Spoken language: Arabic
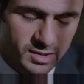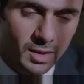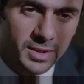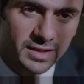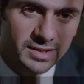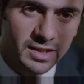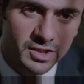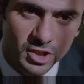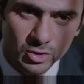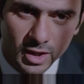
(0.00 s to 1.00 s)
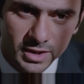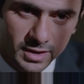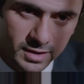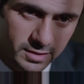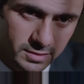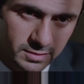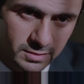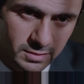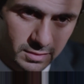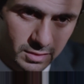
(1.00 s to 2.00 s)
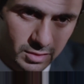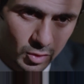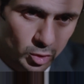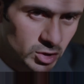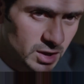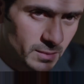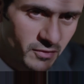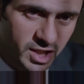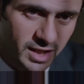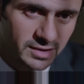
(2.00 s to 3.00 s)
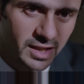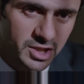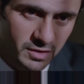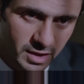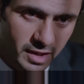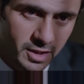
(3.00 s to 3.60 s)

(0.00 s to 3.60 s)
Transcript: واصحاب القتيل اللي شهدوا عليك خصوصا ان مفيش حد تاني شاف